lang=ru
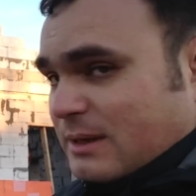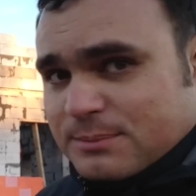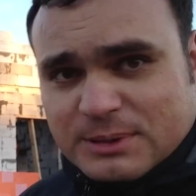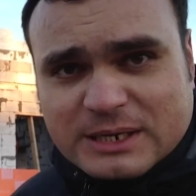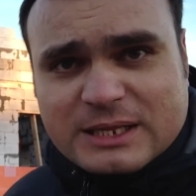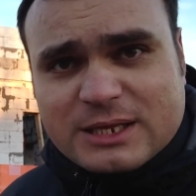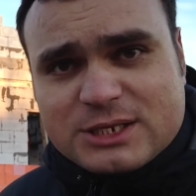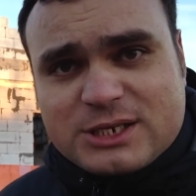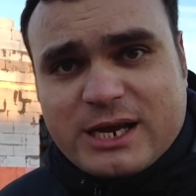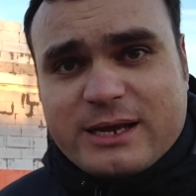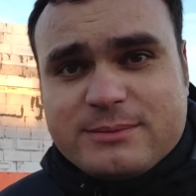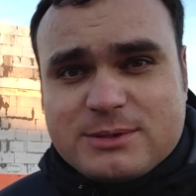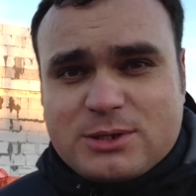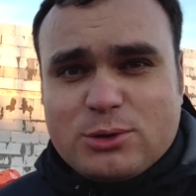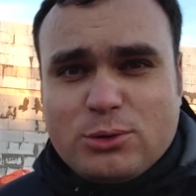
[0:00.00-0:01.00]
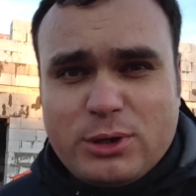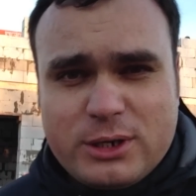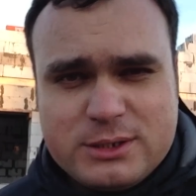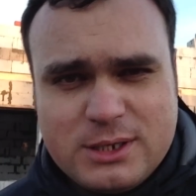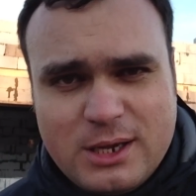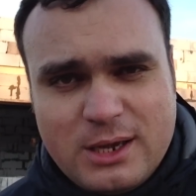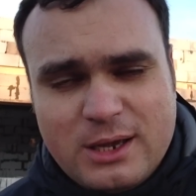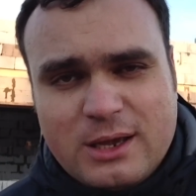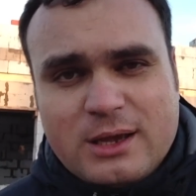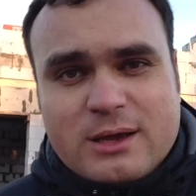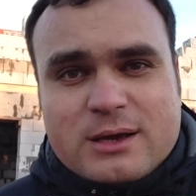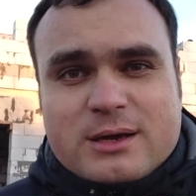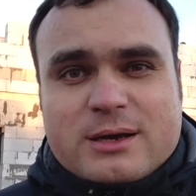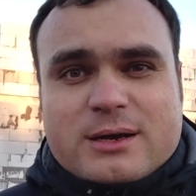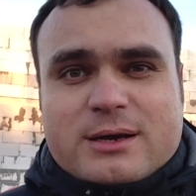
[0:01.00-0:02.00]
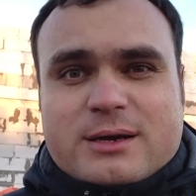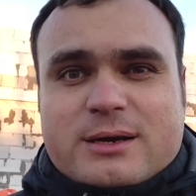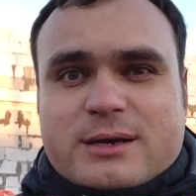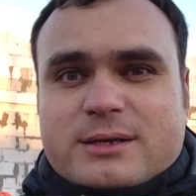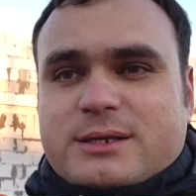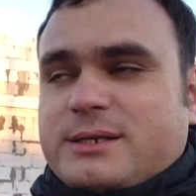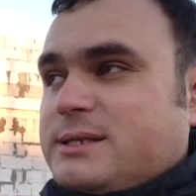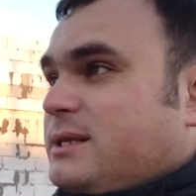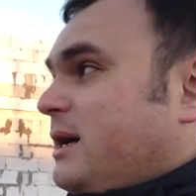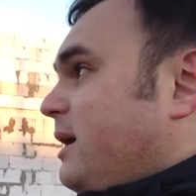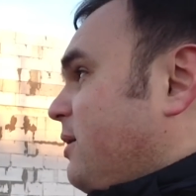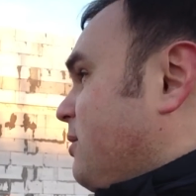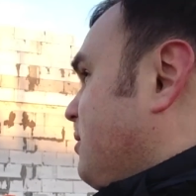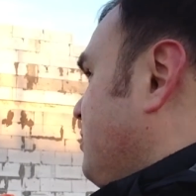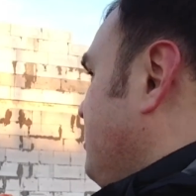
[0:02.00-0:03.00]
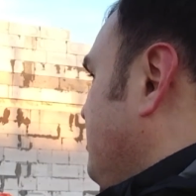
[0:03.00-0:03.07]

продолжаем строить. Э, не знаю,